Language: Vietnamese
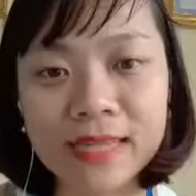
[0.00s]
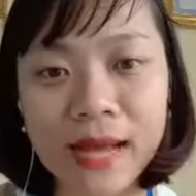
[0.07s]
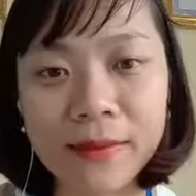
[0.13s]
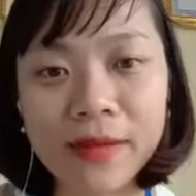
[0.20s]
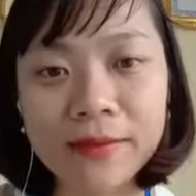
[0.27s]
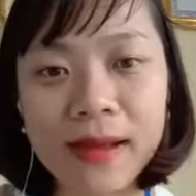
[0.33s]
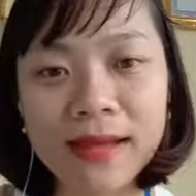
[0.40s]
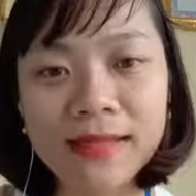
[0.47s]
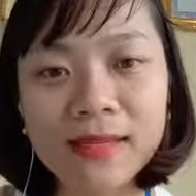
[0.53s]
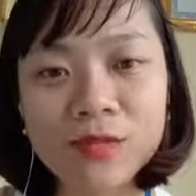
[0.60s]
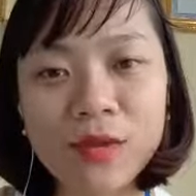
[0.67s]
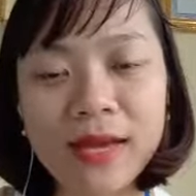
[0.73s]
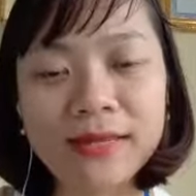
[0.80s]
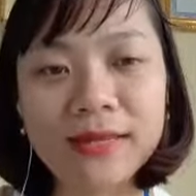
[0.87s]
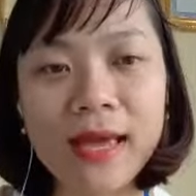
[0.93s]
Cảm ơn Mai Thị
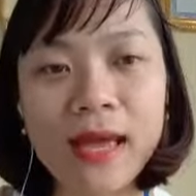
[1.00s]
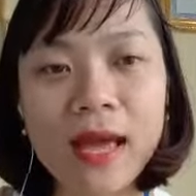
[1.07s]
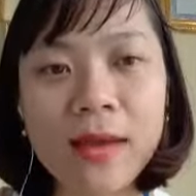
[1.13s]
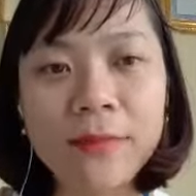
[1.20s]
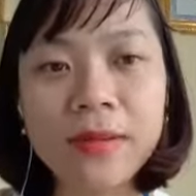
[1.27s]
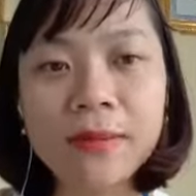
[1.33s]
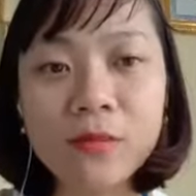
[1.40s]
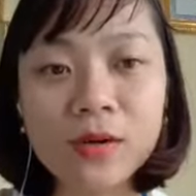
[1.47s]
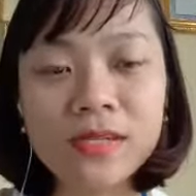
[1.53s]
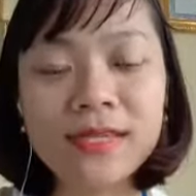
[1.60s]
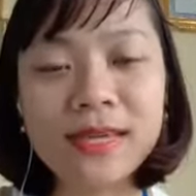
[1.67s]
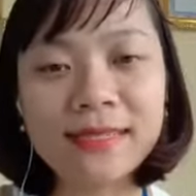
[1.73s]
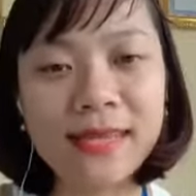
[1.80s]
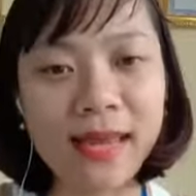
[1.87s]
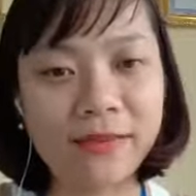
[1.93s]
Duyền. Mình muốn
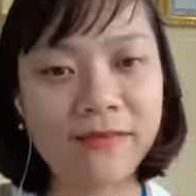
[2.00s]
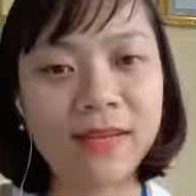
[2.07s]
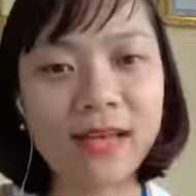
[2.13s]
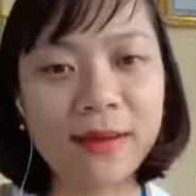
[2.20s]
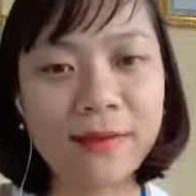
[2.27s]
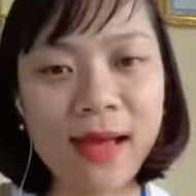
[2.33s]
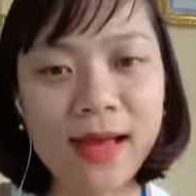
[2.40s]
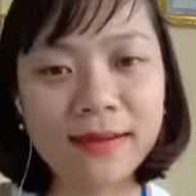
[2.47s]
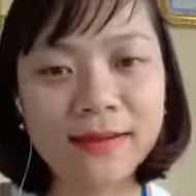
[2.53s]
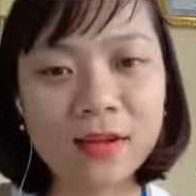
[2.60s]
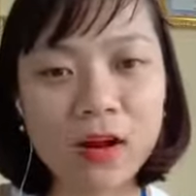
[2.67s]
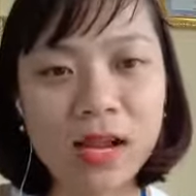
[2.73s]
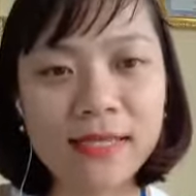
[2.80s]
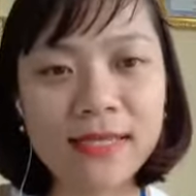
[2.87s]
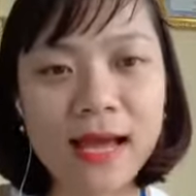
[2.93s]
chia sẻ với các bạn
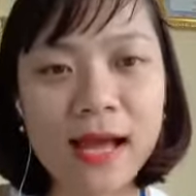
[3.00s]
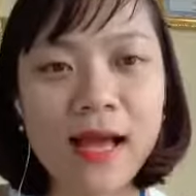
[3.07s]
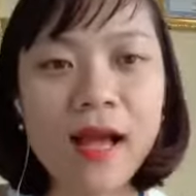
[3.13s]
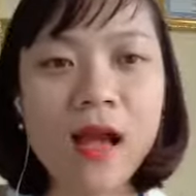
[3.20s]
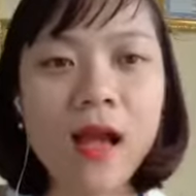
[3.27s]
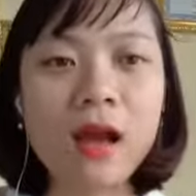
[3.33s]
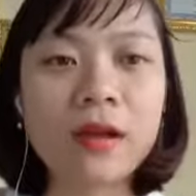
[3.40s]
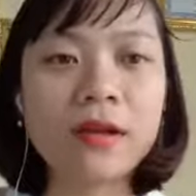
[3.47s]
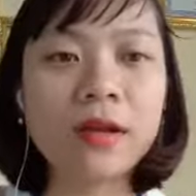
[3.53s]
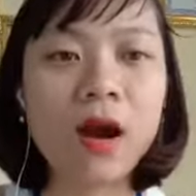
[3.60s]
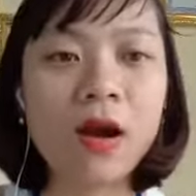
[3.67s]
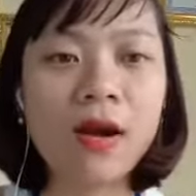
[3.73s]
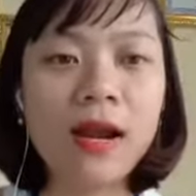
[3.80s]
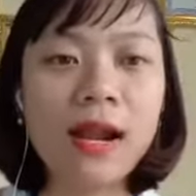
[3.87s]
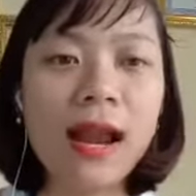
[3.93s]
đó là gì ạ?
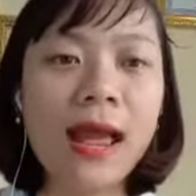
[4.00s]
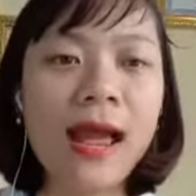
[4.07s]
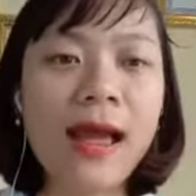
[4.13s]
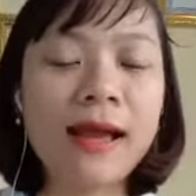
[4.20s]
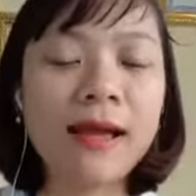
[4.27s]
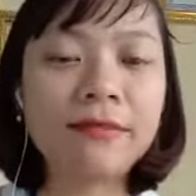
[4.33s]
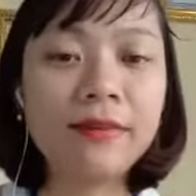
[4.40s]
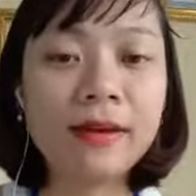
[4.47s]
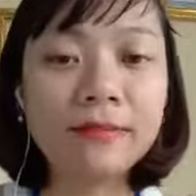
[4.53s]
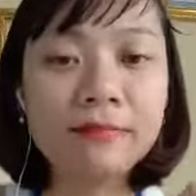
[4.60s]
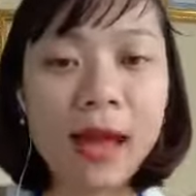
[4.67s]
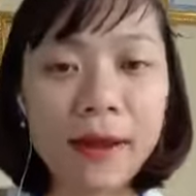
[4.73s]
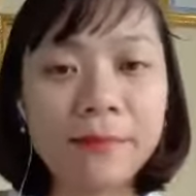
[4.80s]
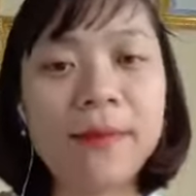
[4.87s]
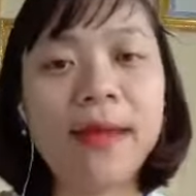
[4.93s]
Đó là cái phần
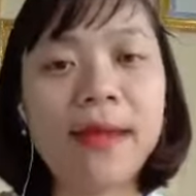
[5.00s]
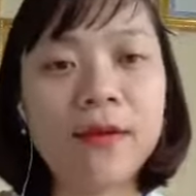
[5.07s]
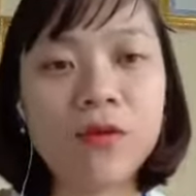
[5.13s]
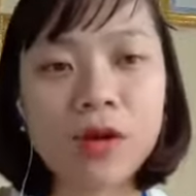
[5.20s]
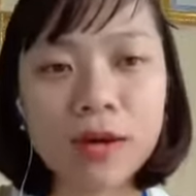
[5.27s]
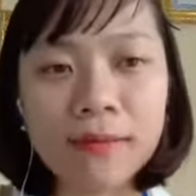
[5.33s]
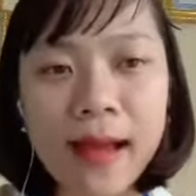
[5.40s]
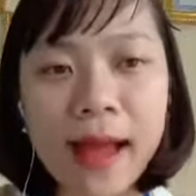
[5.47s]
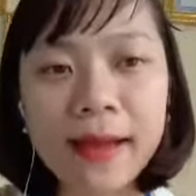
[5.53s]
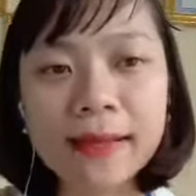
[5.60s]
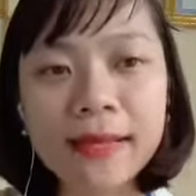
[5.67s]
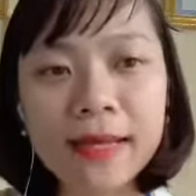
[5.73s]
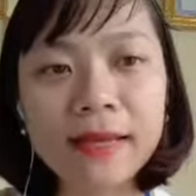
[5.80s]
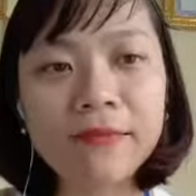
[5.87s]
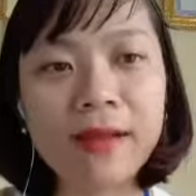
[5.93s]
bạn bè của các bạn
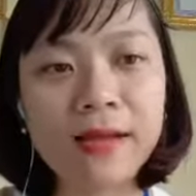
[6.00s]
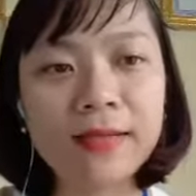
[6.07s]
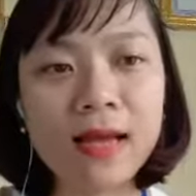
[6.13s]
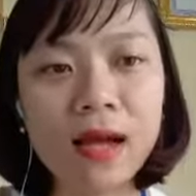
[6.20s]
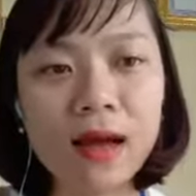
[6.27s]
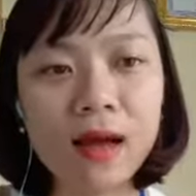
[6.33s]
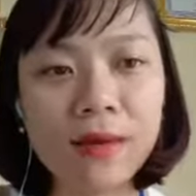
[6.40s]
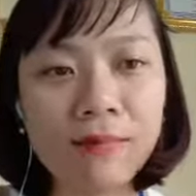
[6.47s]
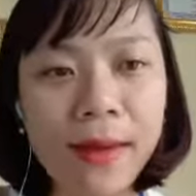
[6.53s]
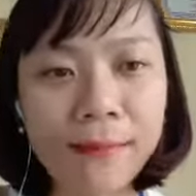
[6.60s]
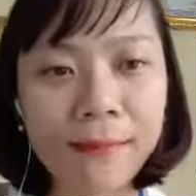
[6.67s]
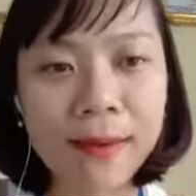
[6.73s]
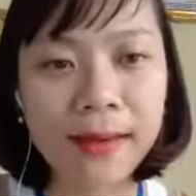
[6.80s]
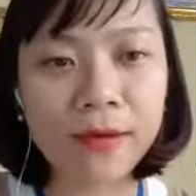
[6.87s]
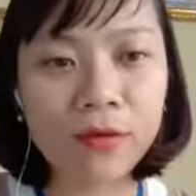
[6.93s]
thì phải gì ạ? Bạn
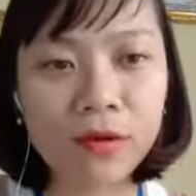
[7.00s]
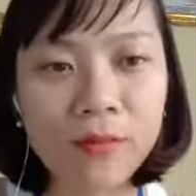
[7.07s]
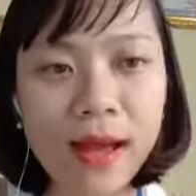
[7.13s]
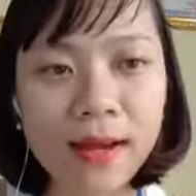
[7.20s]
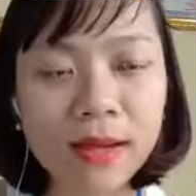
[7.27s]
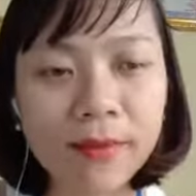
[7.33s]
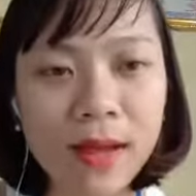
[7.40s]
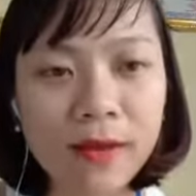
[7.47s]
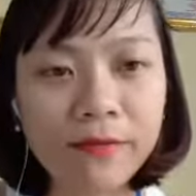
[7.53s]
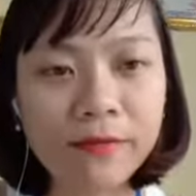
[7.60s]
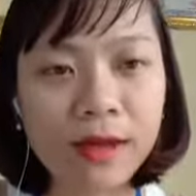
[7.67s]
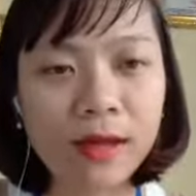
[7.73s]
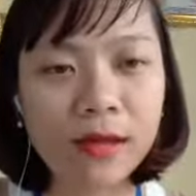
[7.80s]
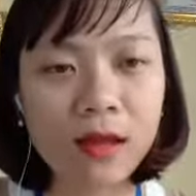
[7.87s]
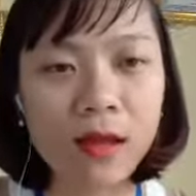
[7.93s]
bè của các bạn
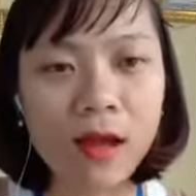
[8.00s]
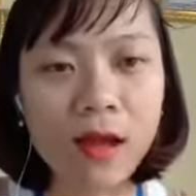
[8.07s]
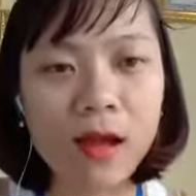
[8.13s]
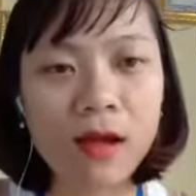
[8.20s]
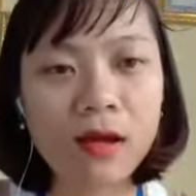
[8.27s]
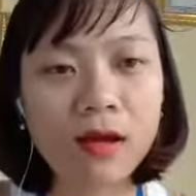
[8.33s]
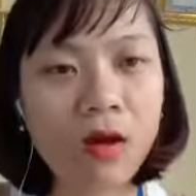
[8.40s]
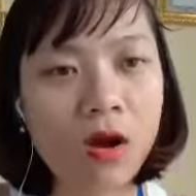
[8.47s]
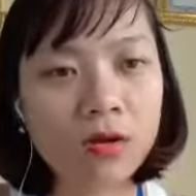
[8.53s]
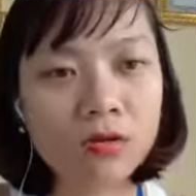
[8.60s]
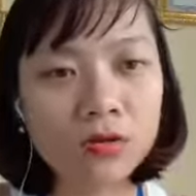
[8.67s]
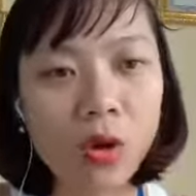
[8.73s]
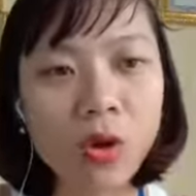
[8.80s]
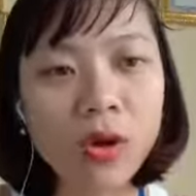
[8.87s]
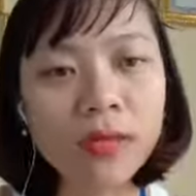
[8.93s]
phải có
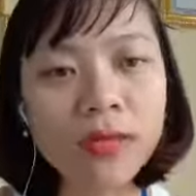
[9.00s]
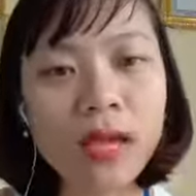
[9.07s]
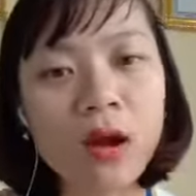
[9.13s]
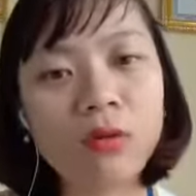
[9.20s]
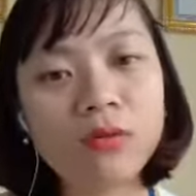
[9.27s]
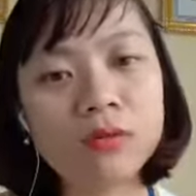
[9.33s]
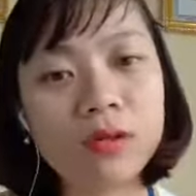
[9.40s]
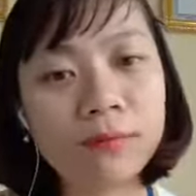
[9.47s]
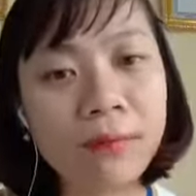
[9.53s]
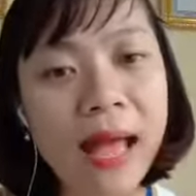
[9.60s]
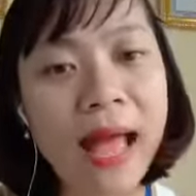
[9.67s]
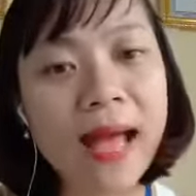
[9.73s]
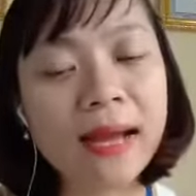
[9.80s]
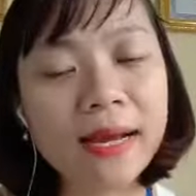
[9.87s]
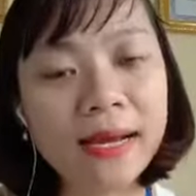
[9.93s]
tối thiểu từ
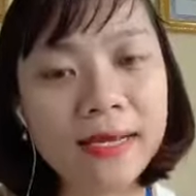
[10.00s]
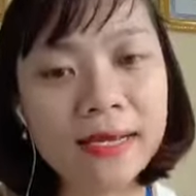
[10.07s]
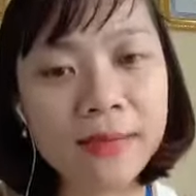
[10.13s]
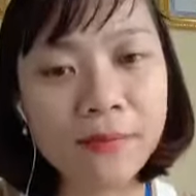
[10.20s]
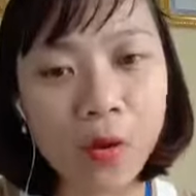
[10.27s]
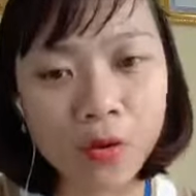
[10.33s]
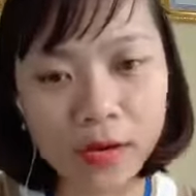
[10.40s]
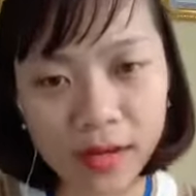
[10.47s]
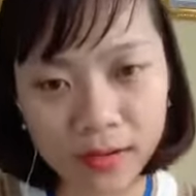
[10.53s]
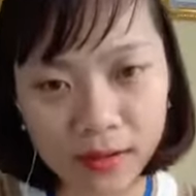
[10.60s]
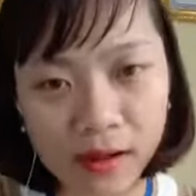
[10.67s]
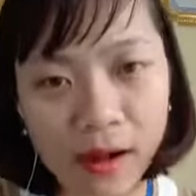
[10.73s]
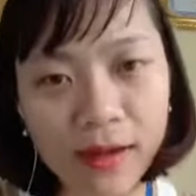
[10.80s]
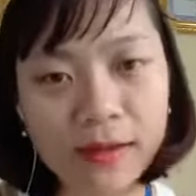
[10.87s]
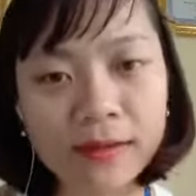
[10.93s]
3.000 đến 4.000
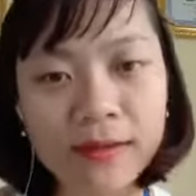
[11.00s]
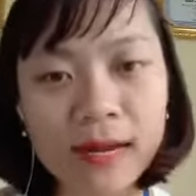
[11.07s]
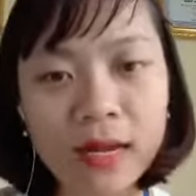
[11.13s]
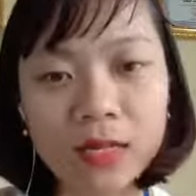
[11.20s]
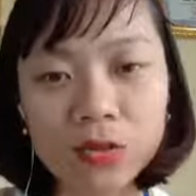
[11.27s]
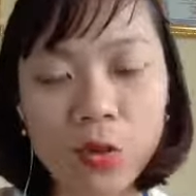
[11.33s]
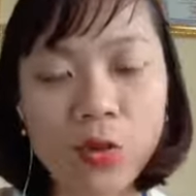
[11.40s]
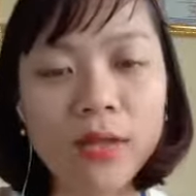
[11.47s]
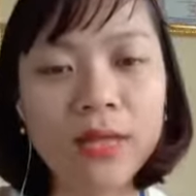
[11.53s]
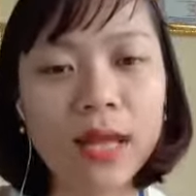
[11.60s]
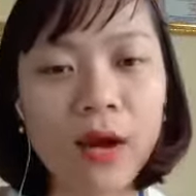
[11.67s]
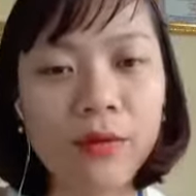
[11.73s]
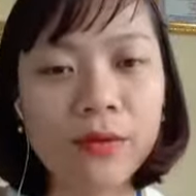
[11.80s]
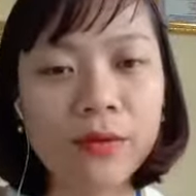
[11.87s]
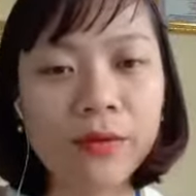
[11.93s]
người. Đấy là tối
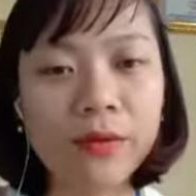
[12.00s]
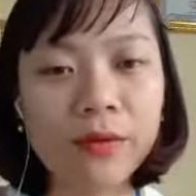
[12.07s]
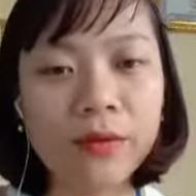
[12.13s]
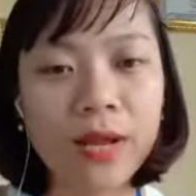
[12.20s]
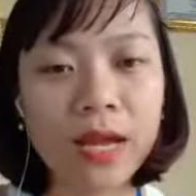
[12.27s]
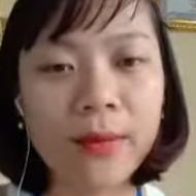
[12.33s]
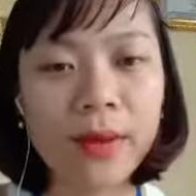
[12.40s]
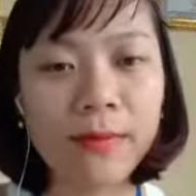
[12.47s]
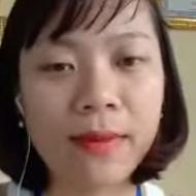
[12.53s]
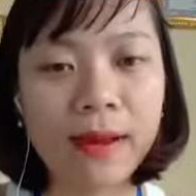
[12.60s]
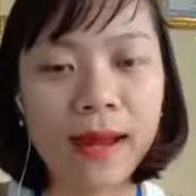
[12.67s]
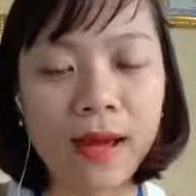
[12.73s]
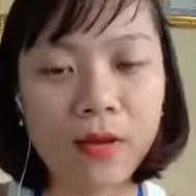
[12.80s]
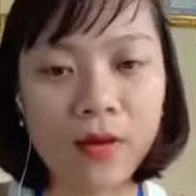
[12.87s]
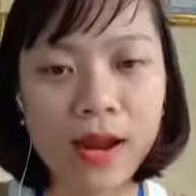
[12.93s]
thiểu để các bạn
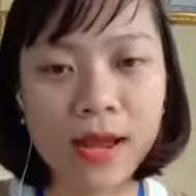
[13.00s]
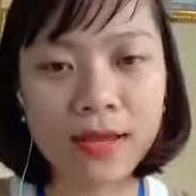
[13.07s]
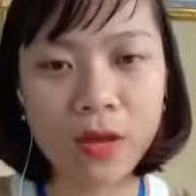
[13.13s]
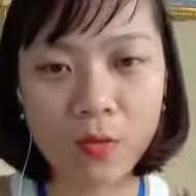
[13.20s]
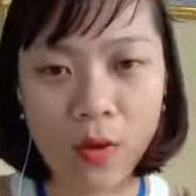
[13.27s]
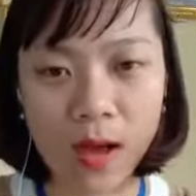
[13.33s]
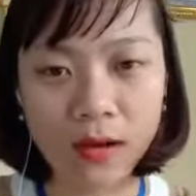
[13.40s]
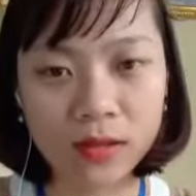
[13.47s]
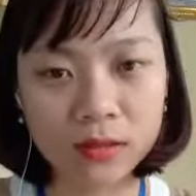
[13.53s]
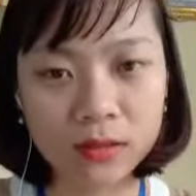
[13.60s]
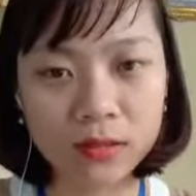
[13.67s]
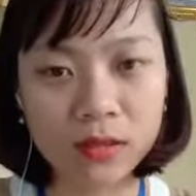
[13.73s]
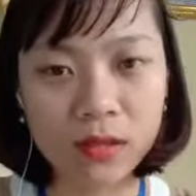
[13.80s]
bán hàng online hiệu quả hơn.